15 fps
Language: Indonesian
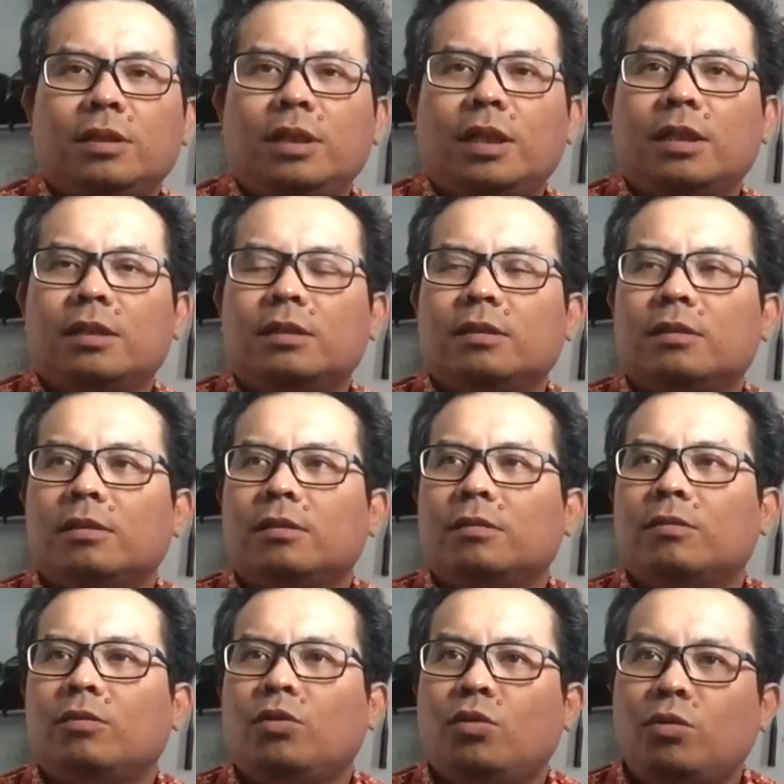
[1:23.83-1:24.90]
dengan
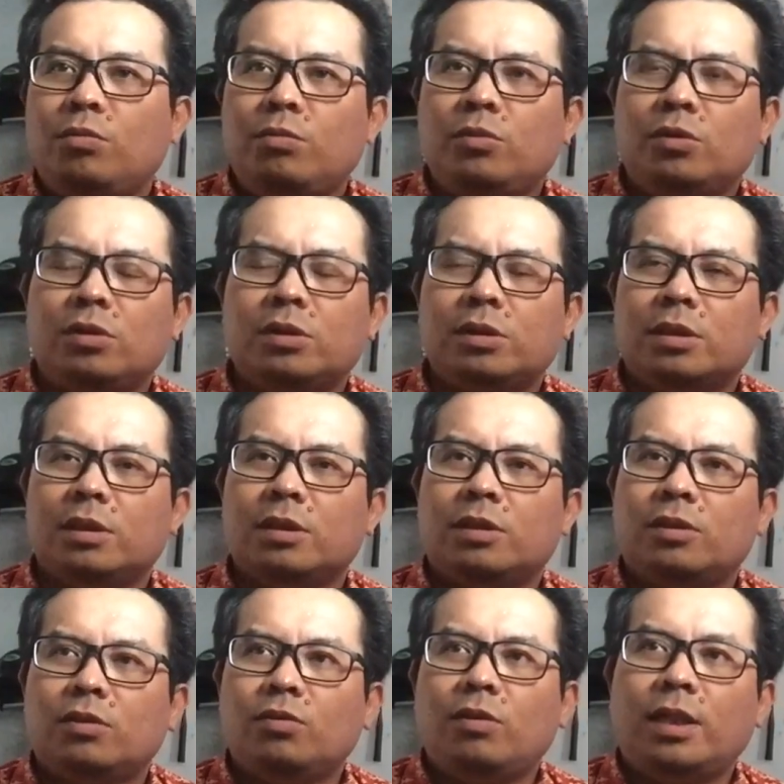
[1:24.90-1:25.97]
umur
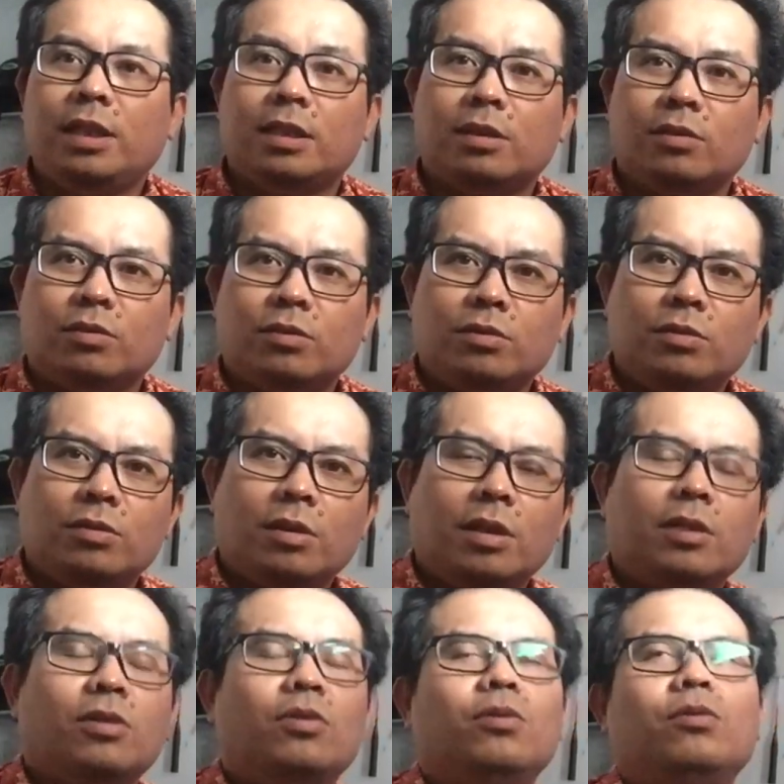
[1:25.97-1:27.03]
setua itu
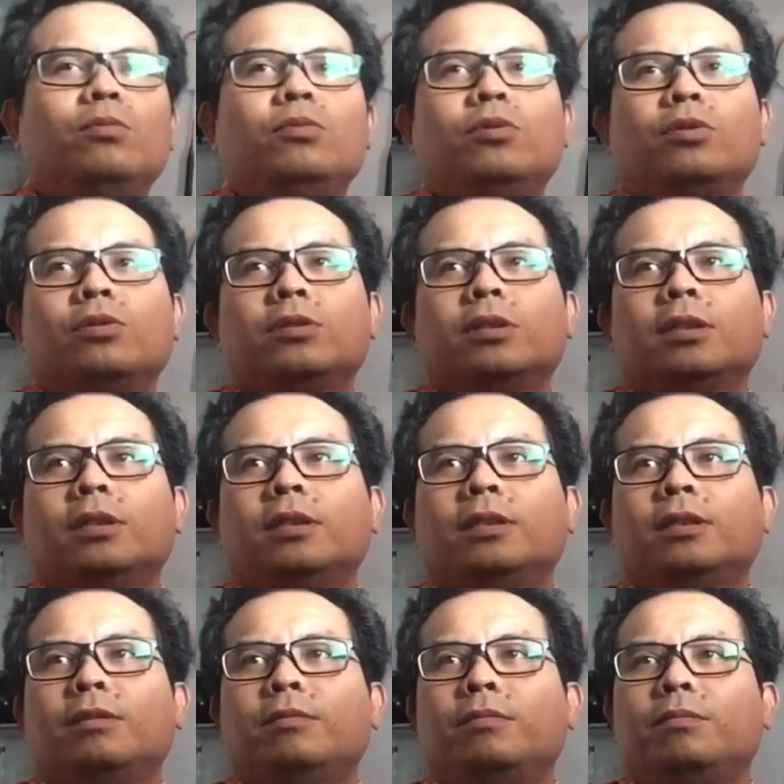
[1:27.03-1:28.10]
atau umur
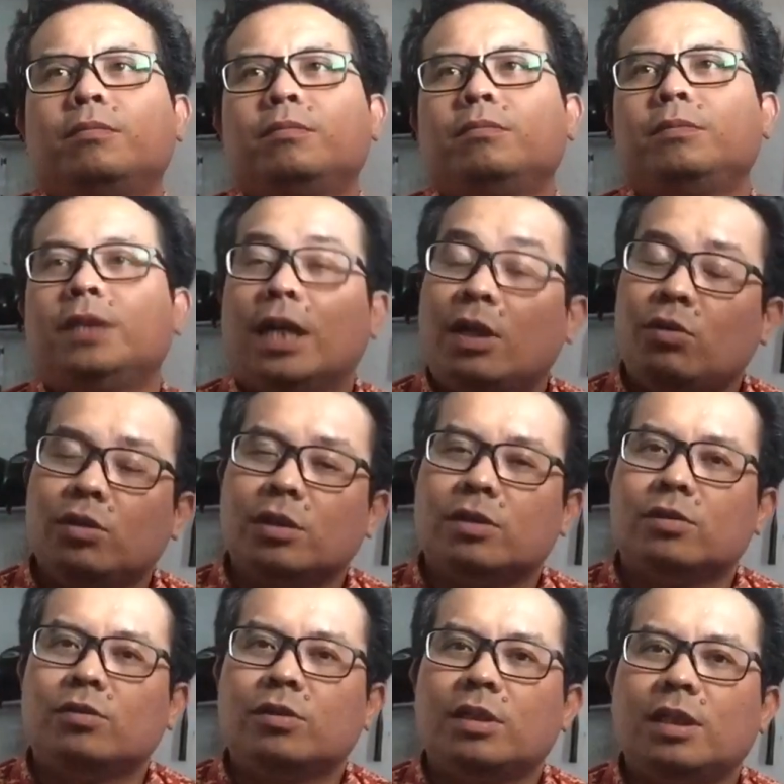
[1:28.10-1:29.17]
sejauh
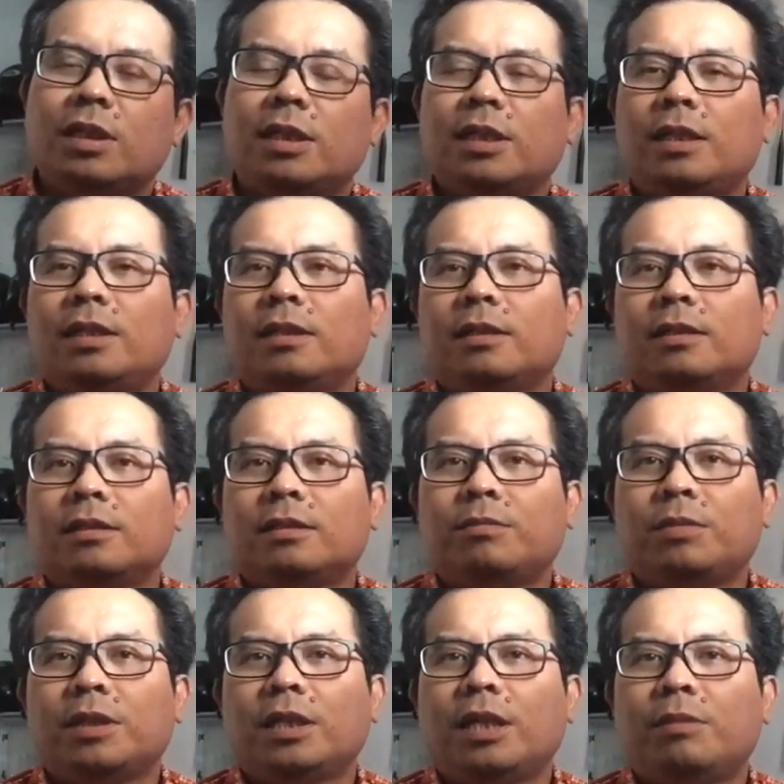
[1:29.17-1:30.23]
itu kira-kira
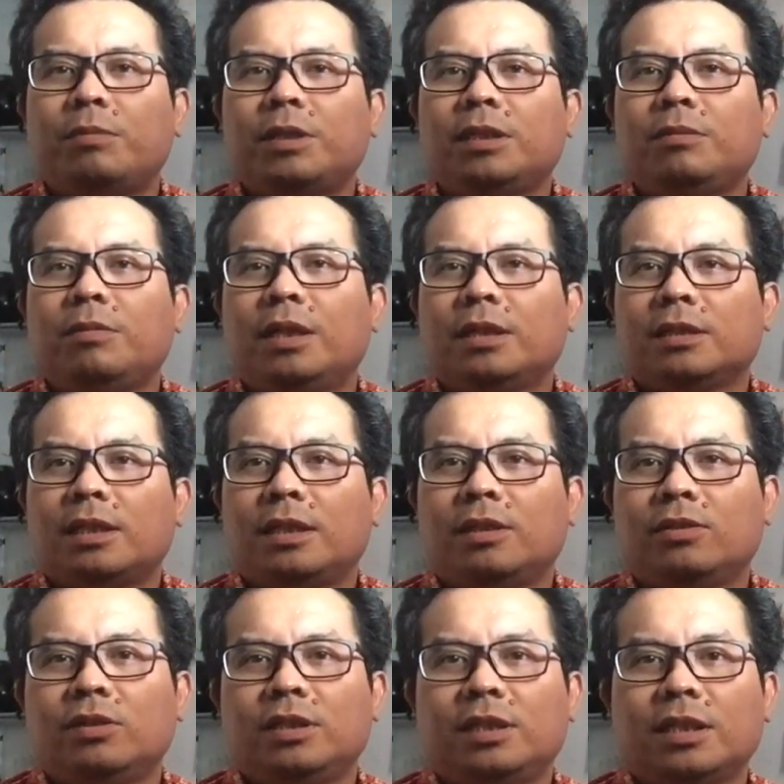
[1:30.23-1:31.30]
seperti apa sih bangsa
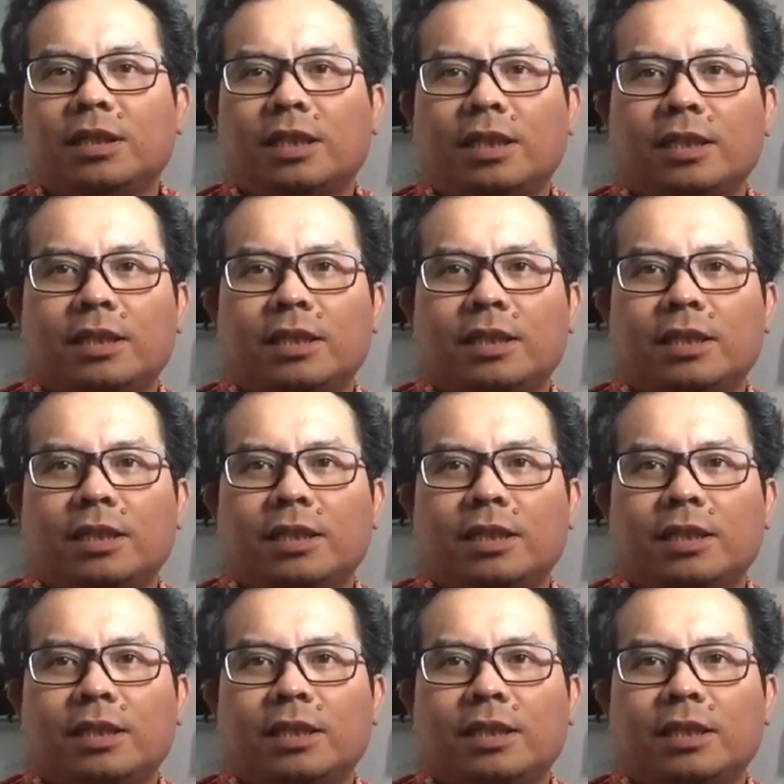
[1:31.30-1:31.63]
Indonesia saat